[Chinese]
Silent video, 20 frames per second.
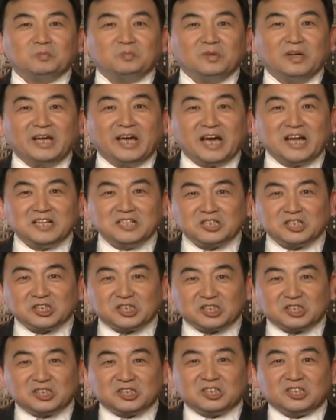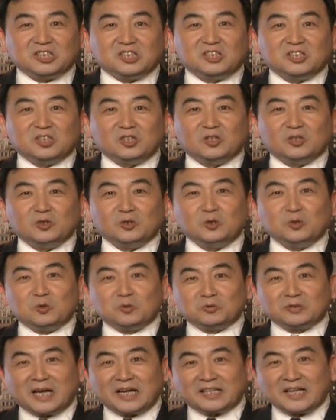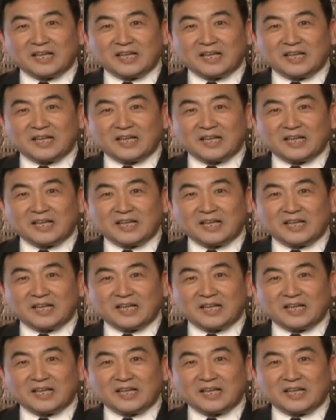廉耻用在